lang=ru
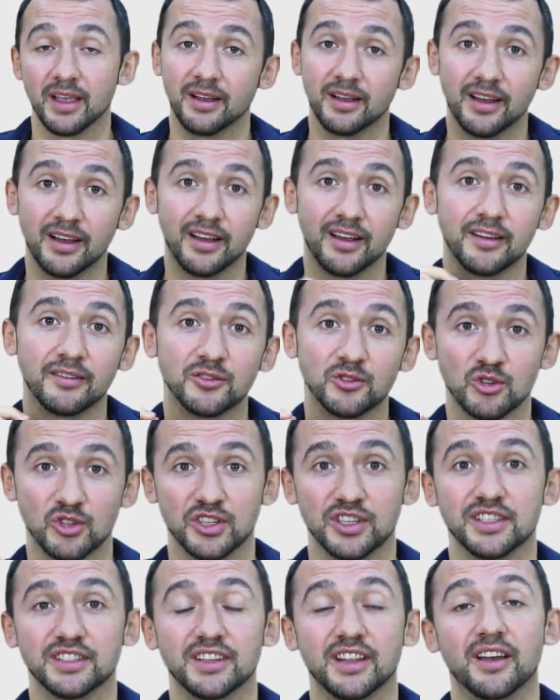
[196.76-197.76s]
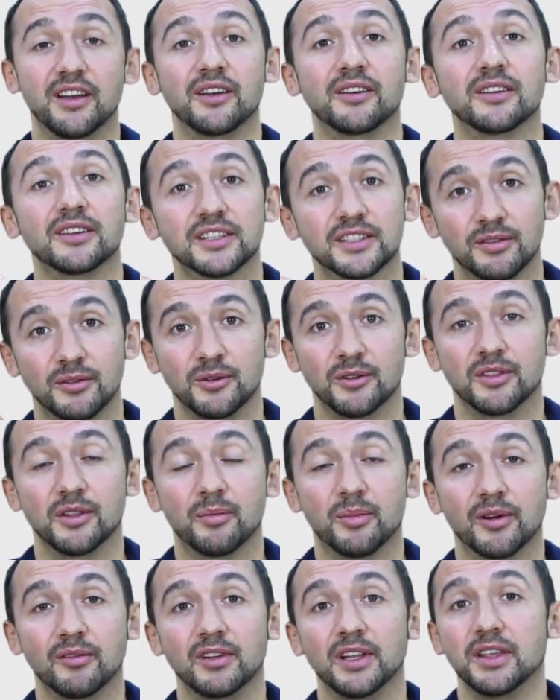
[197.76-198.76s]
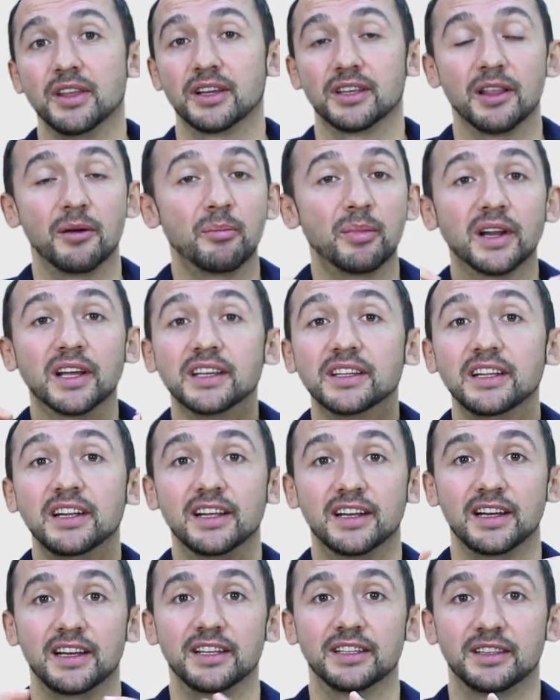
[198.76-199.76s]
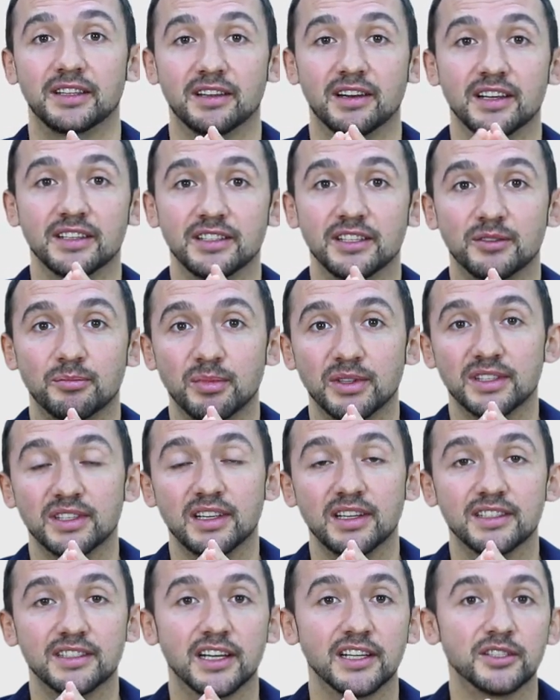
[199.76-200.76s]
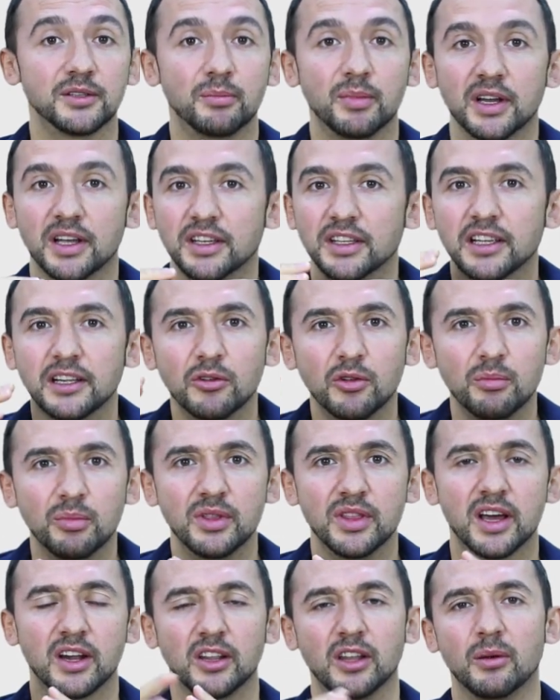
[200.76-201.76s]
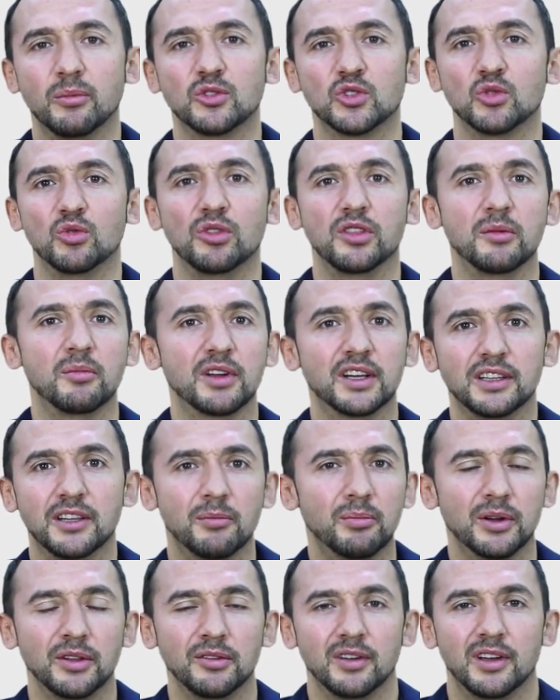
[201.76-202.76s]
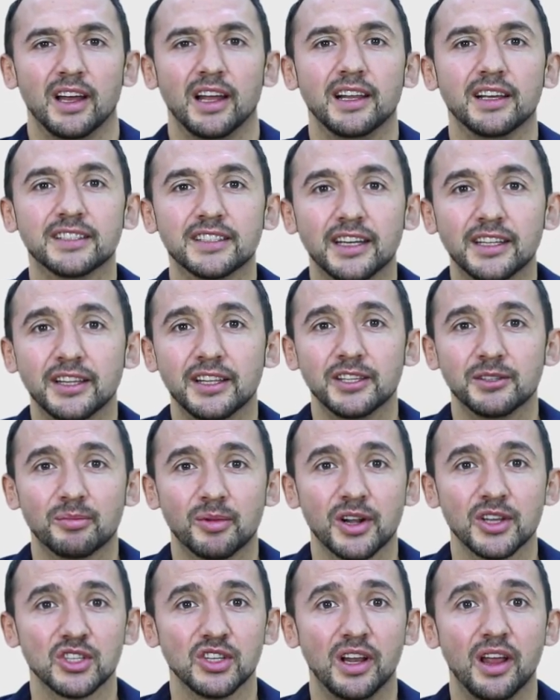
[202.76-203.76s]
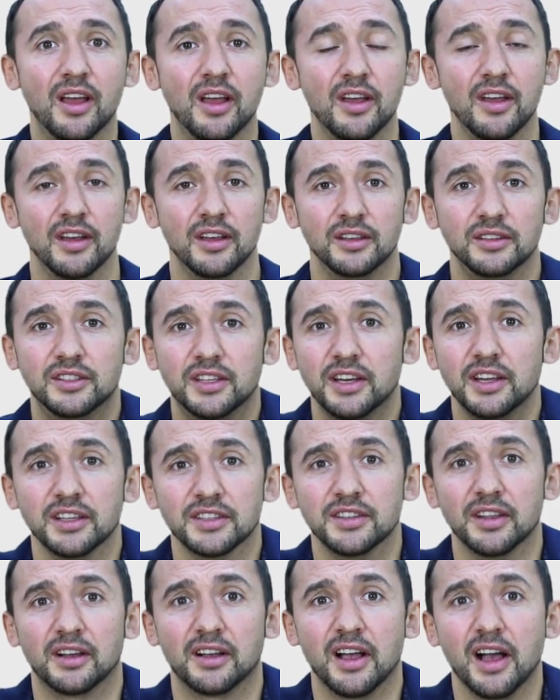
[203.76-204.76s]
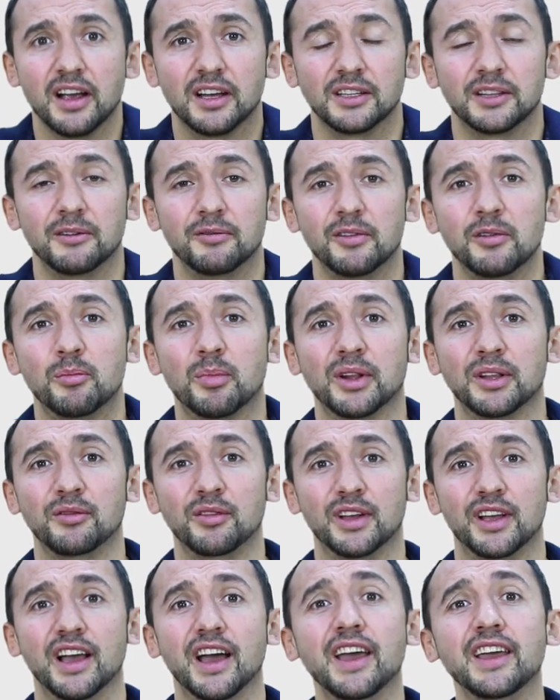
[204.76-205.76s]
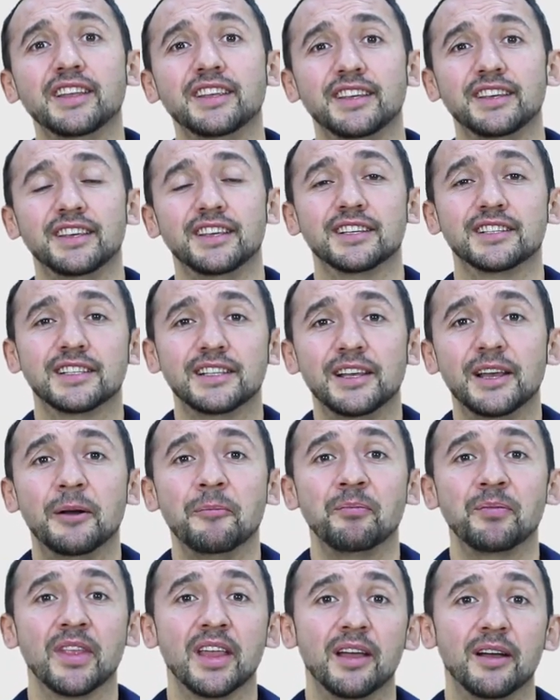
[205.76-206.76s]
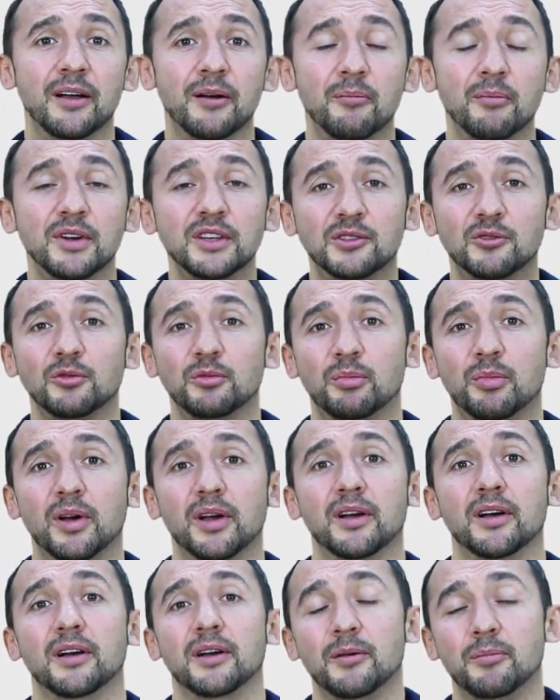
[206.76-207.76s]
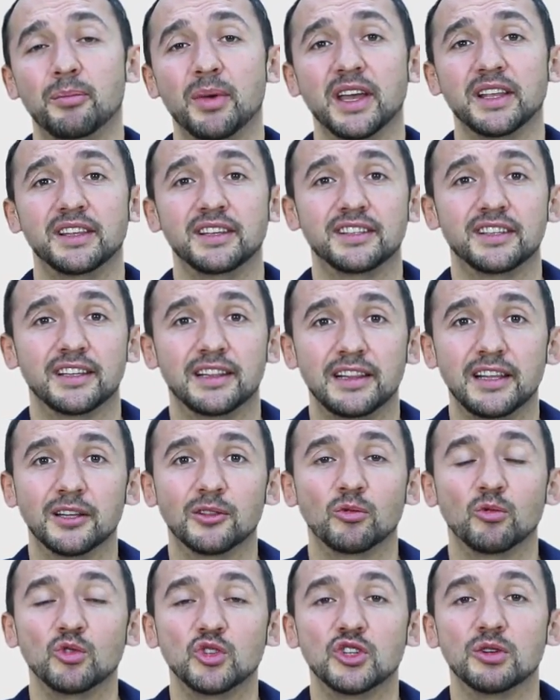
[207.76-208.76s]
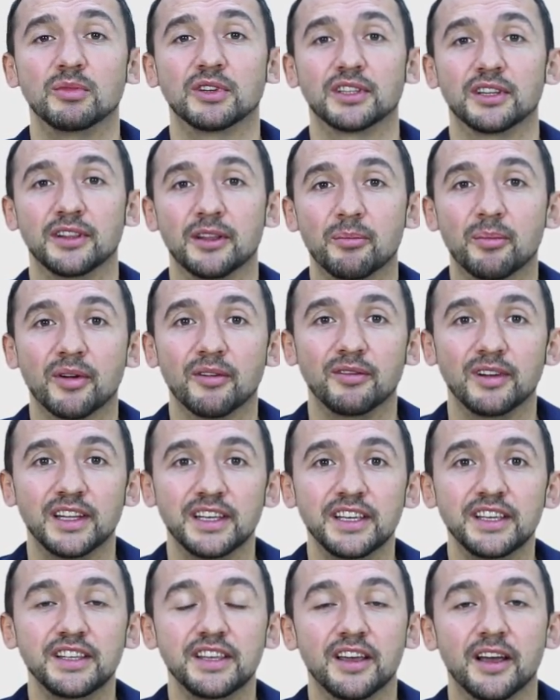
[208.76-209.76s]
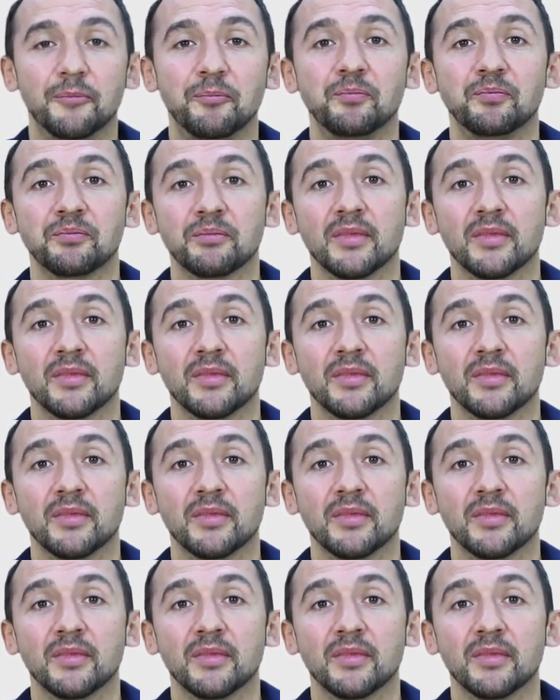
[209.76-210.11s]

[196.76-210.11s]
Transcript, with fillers: Э, все, что я знаю, свое направление. К нам приходили клиенты разной специализации, приходили вот бинарные опционы, мы когда продвигали их сайт, они спрашивали, интересно, как это вы продвигаете, если э, мы тут по 5-10 лет учим это направление,